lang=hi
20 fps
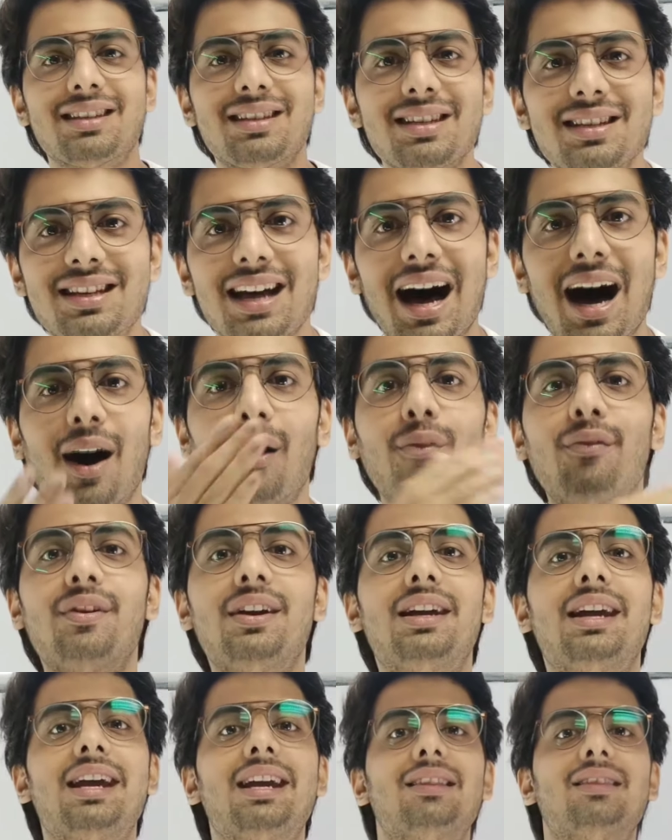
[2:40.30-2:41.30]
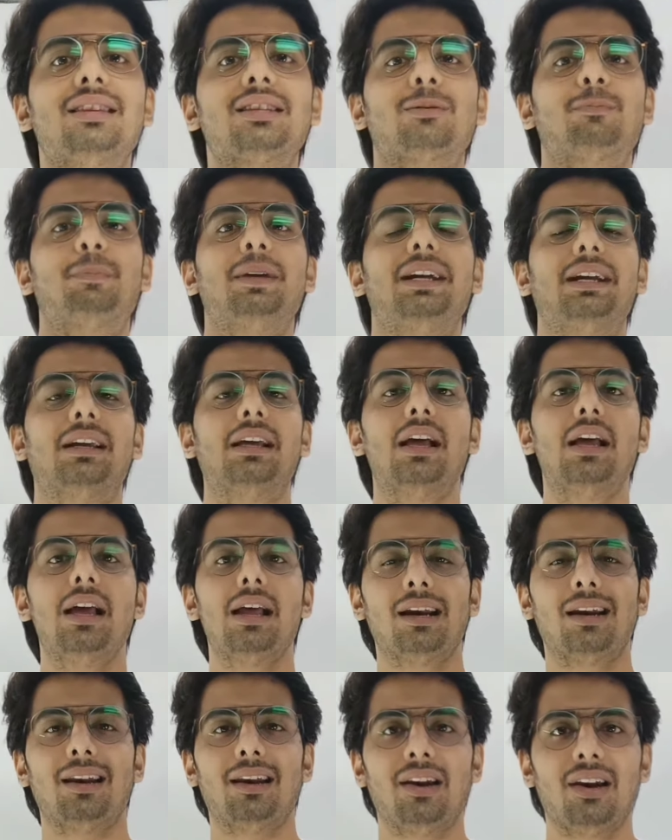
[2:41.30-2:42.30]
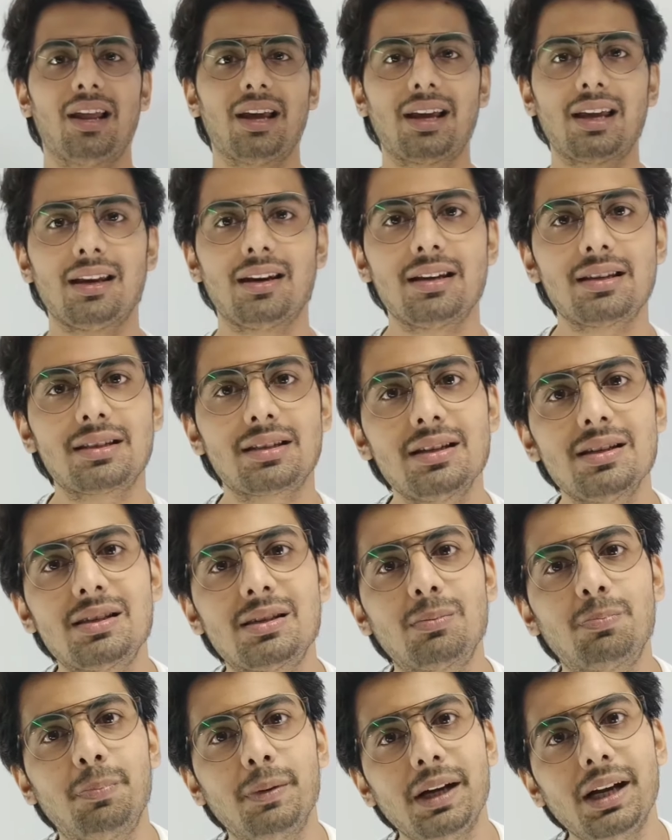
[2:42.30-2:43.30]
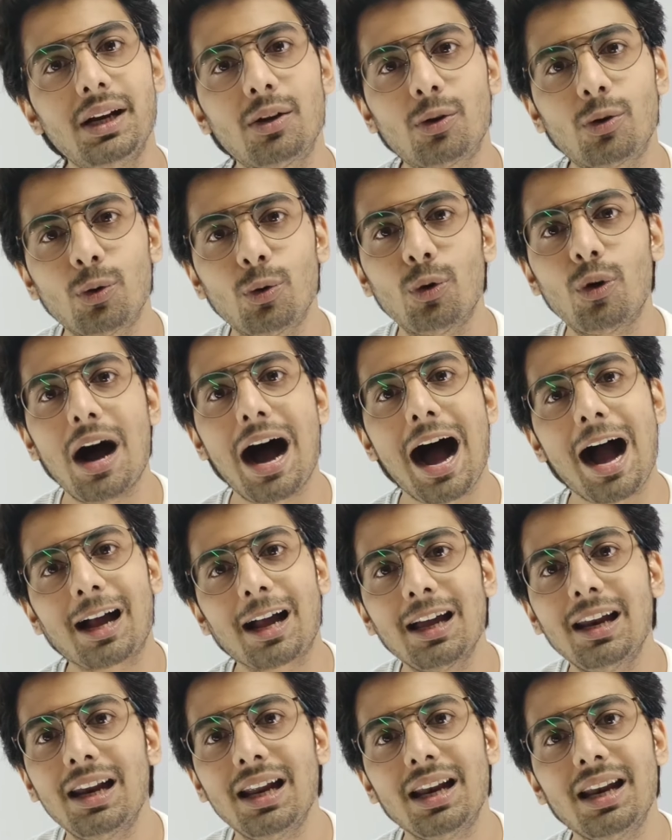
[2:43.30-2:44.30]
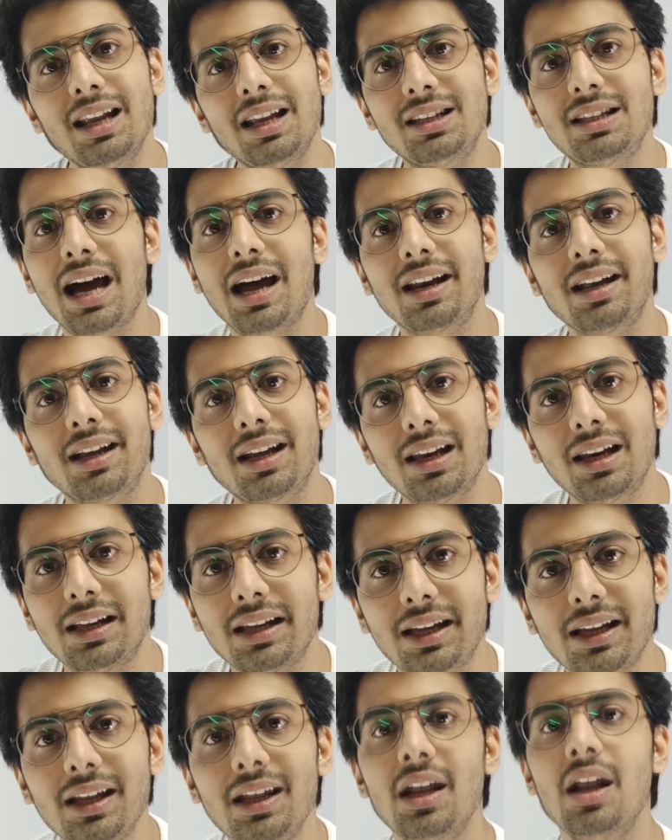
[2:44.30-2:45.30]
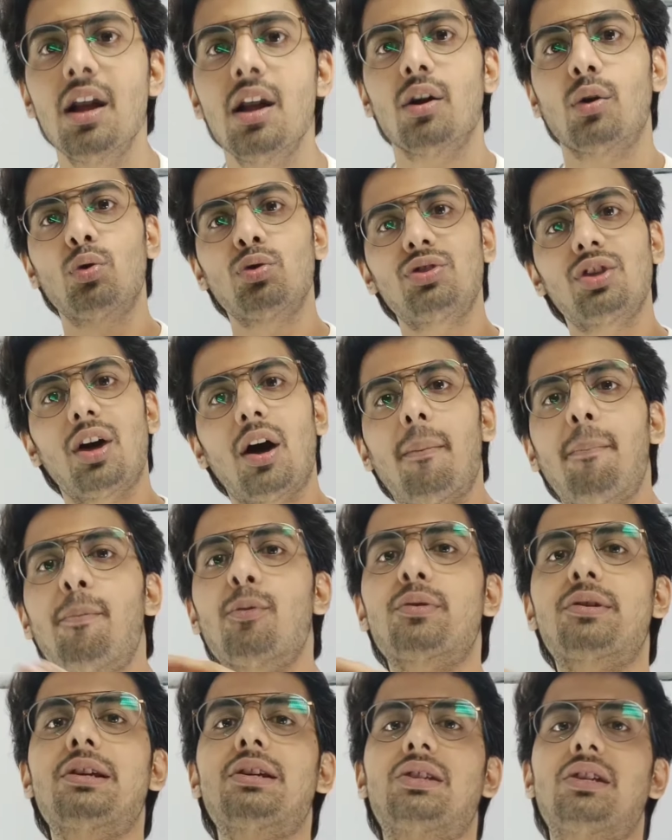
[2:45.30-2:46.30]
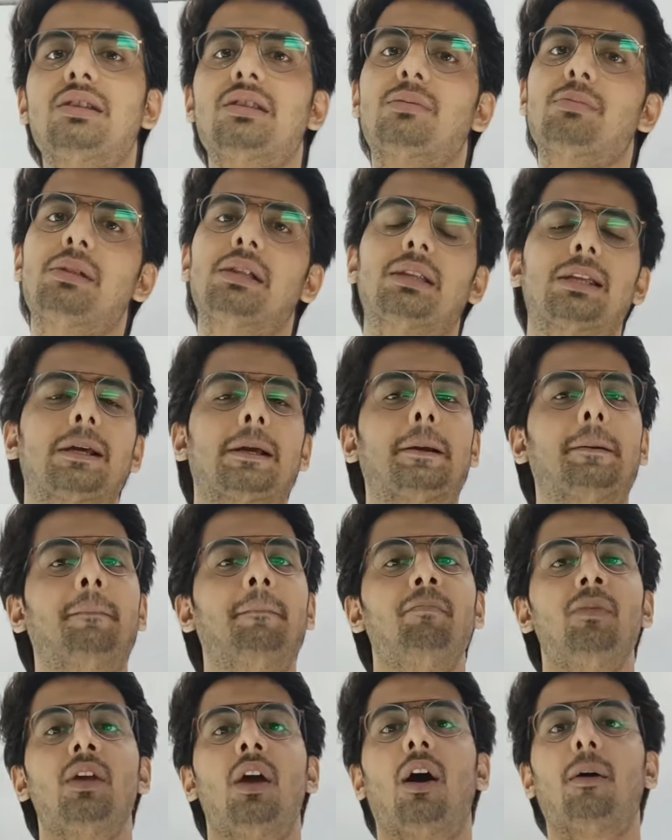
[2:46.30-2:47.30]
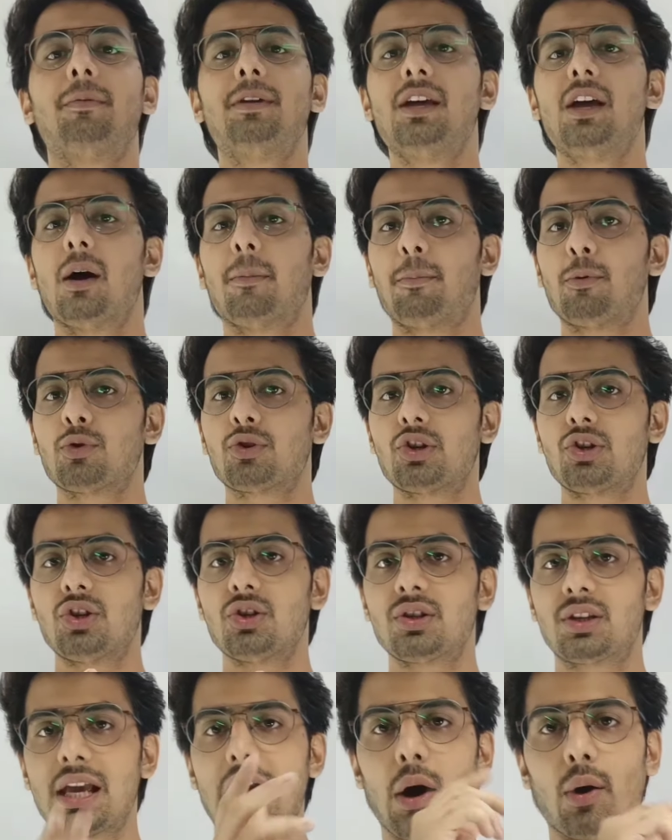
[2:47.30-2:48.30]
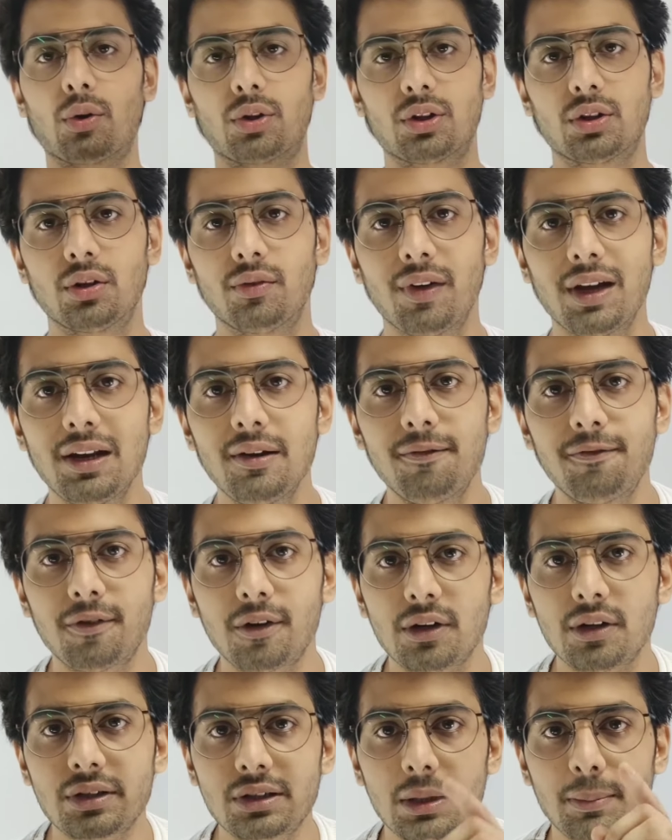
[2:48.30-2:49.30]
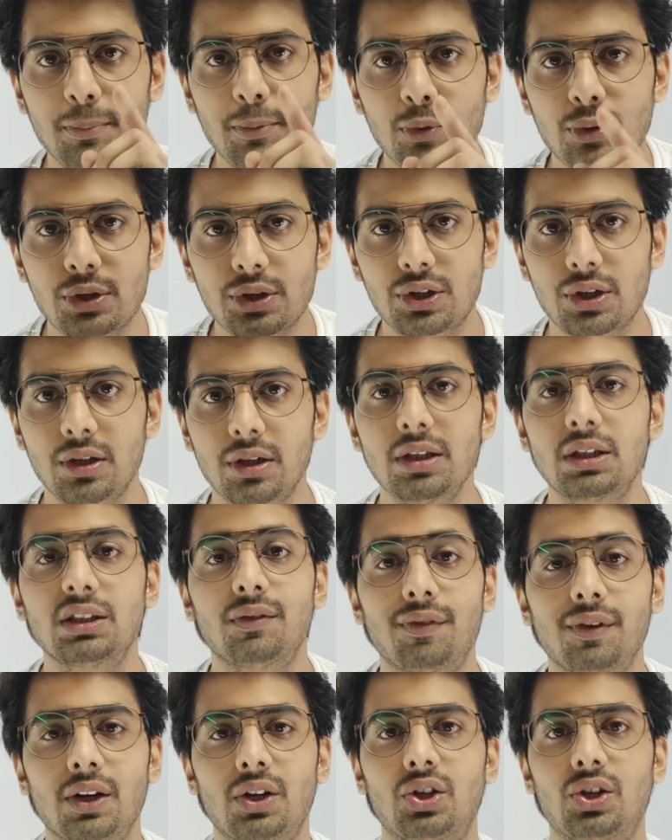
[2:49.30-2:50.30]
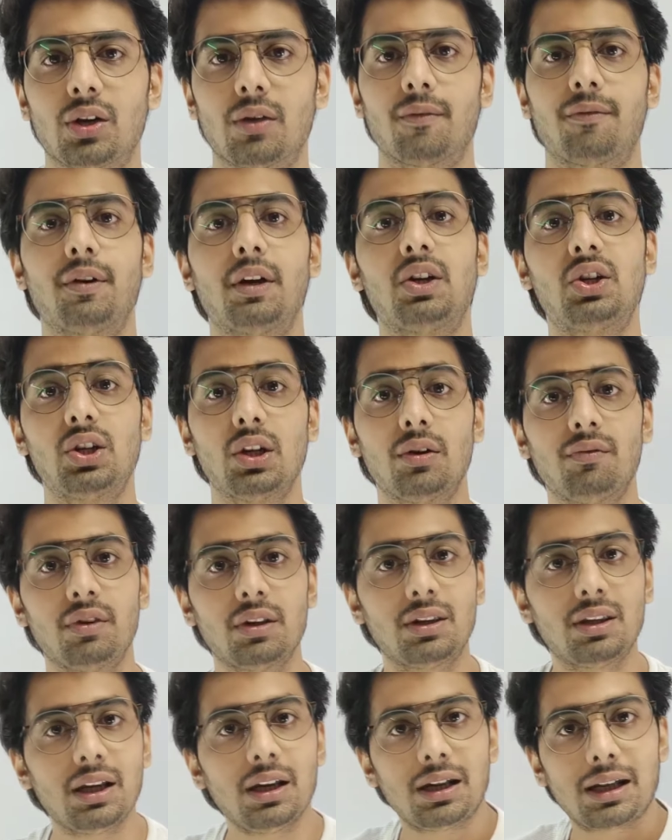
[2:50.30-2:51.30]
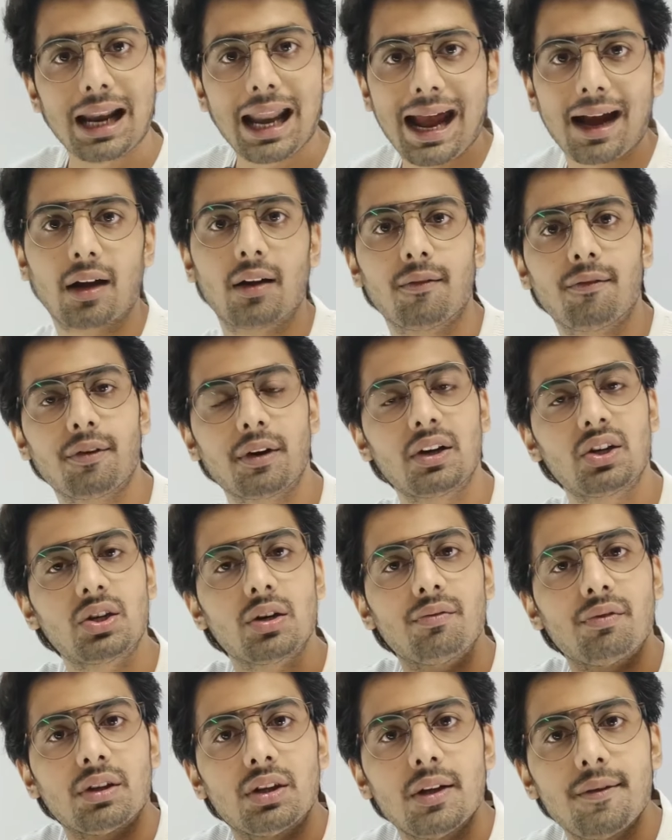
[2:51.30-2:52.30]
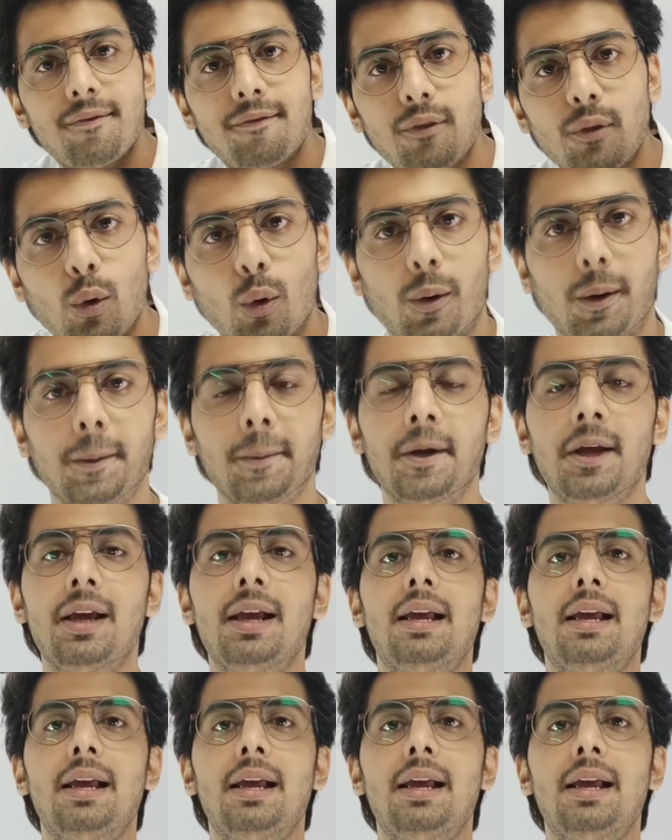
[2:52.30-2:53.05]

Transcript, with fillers: दिस इज हाउ वी गेन स्पीड लेकिन इसकी स्पीड को आगे लेने जाने के लिए कुछ अपोजिशन मिलते हैं अब ये अपोजिशन क्या होते हैं तो वेरी फर्स्ट अपोजिशन इज फ्रिक्शन फ्रिक्शन विद द ट्रैक फ्रिक्शन विद द फ्लोर